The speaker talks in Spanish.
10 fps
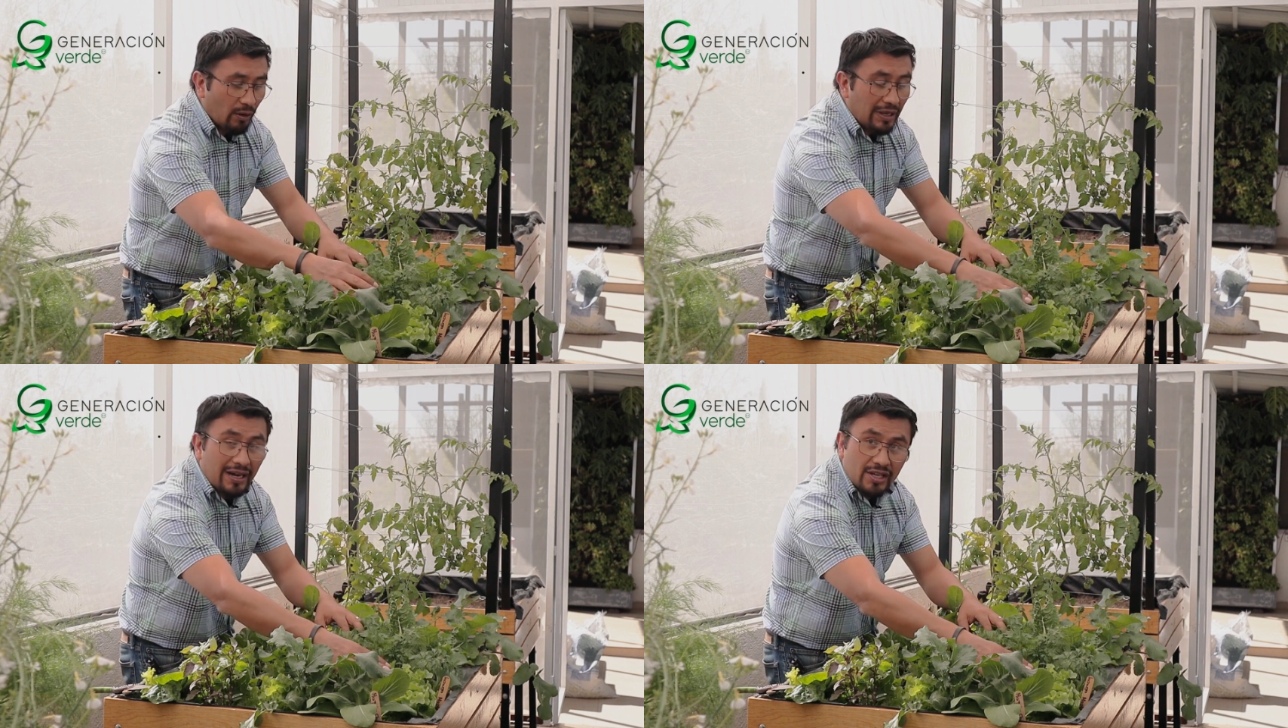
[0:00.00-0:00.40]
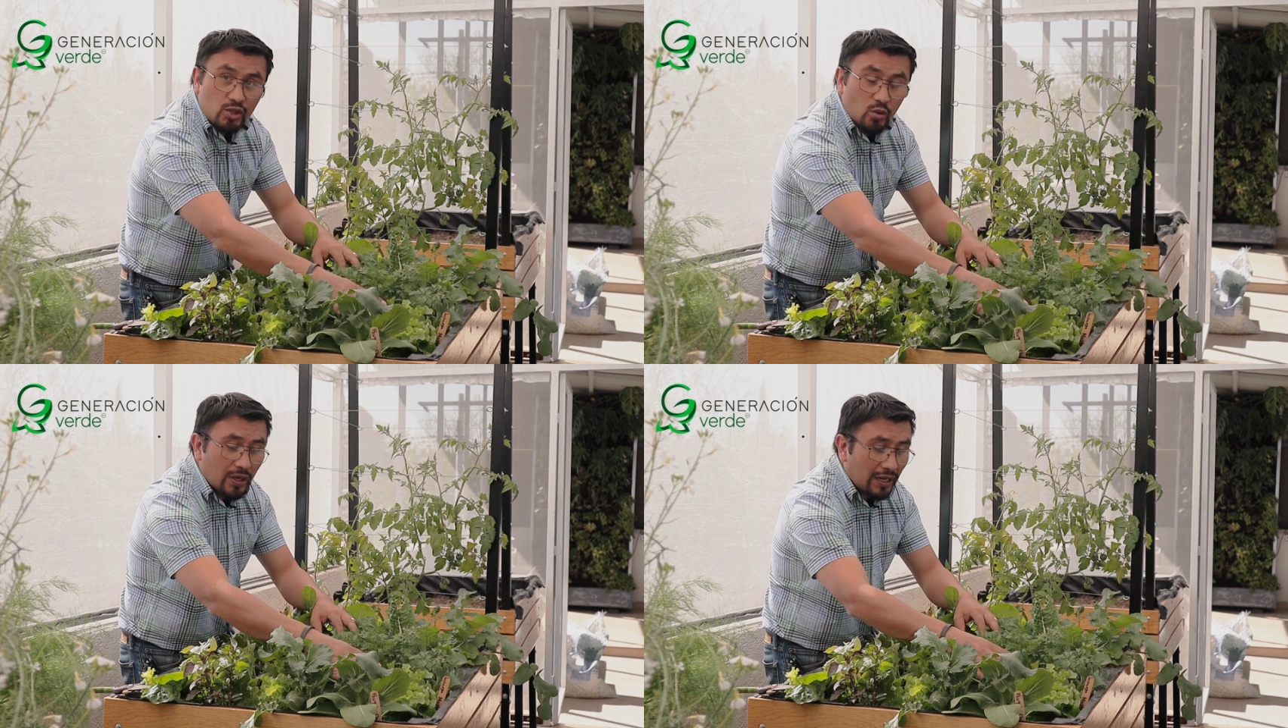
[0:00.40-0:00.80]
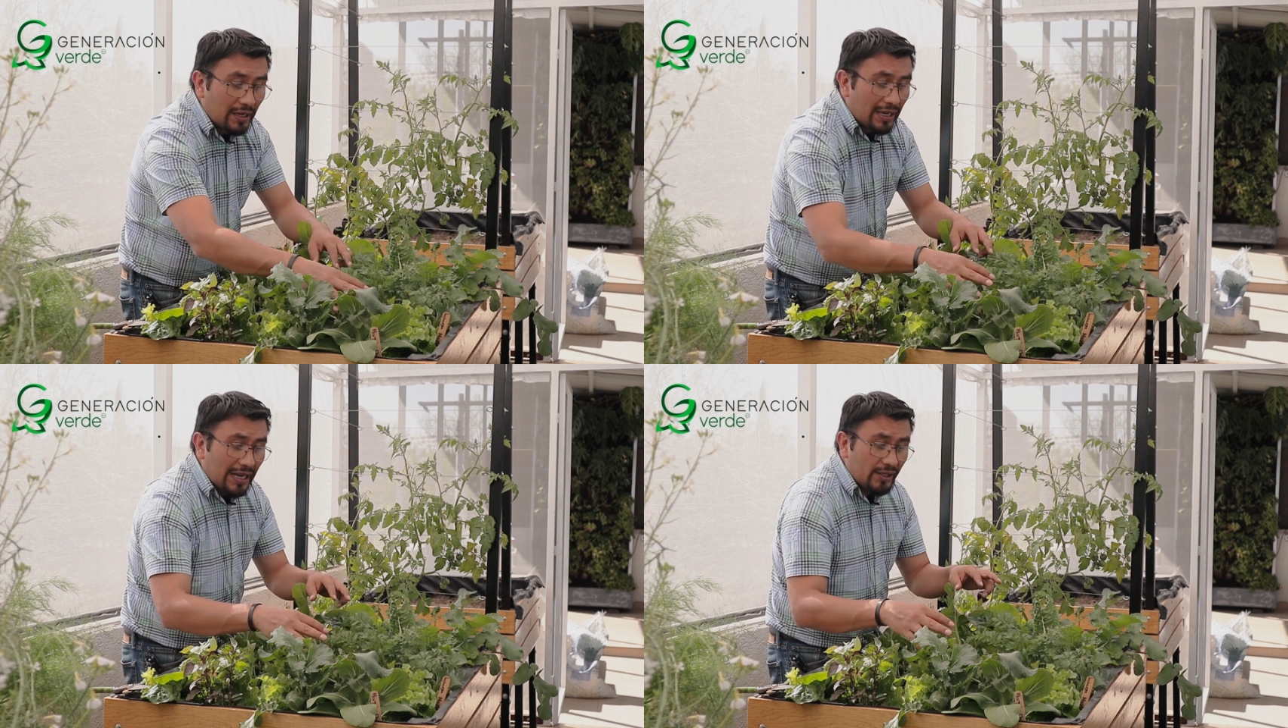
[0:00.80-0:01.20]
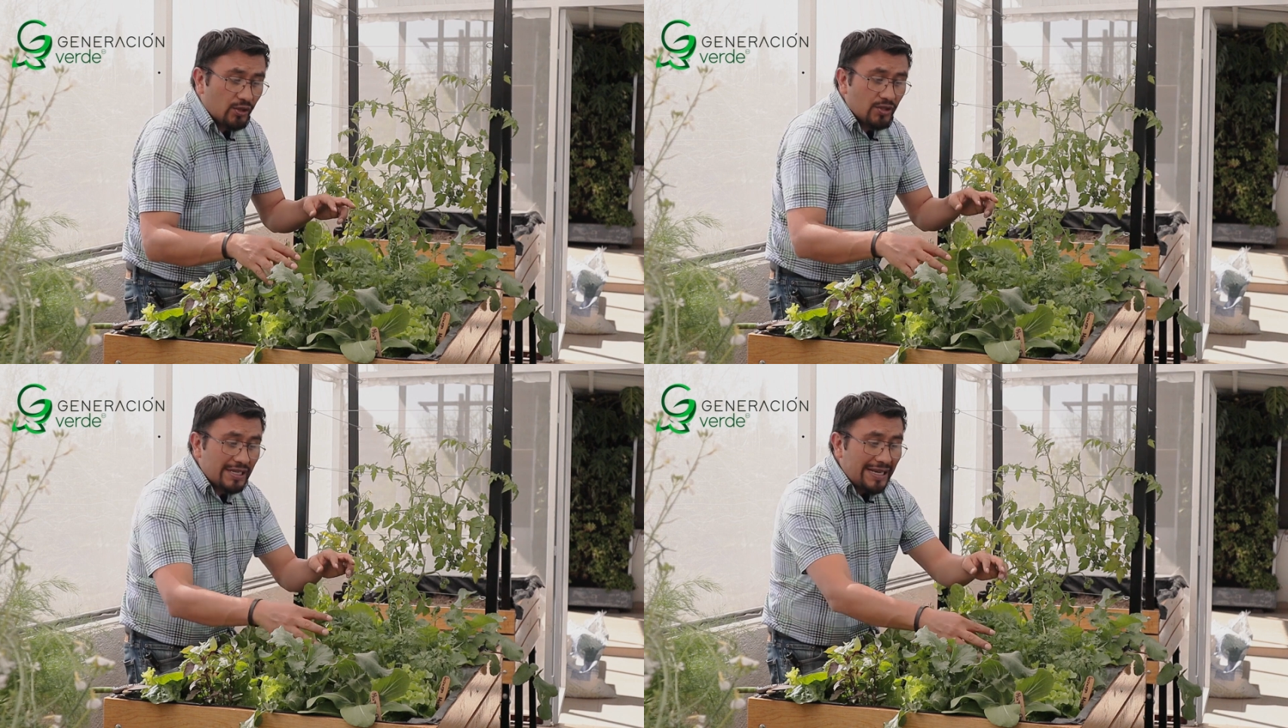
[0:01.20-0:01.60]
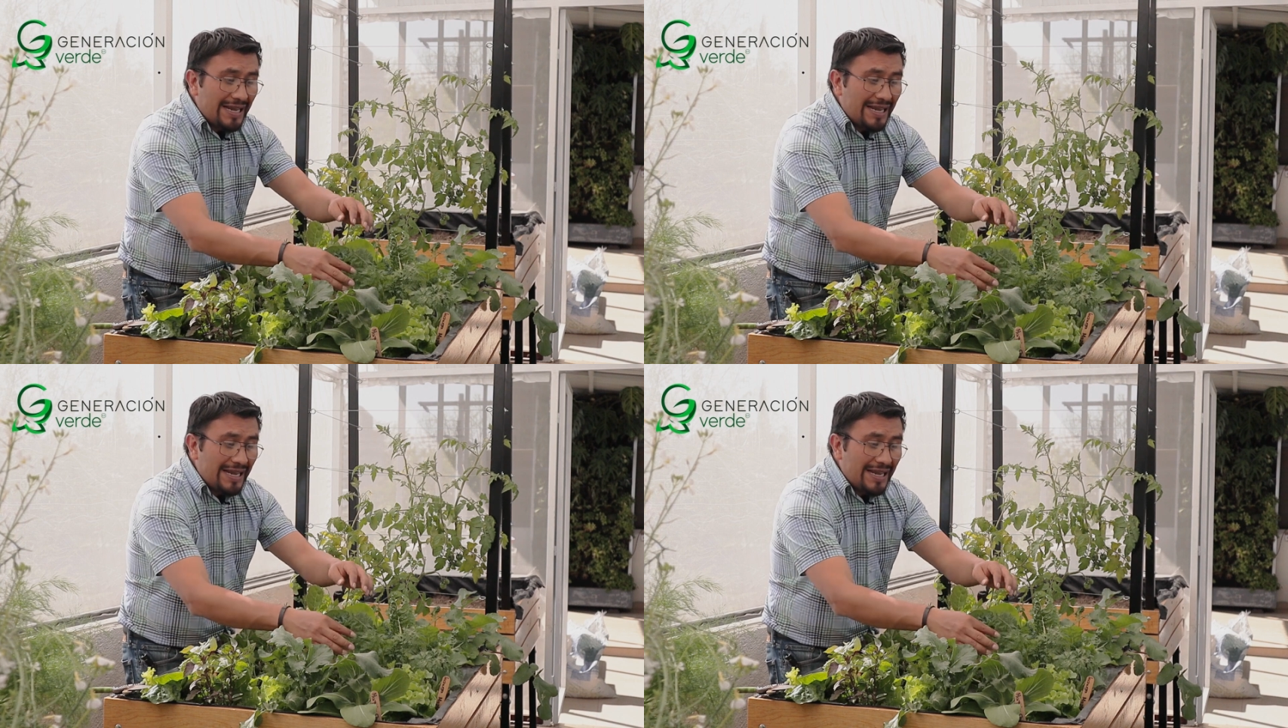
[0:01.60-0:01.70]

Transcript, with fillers: que una lechuga. Entonces,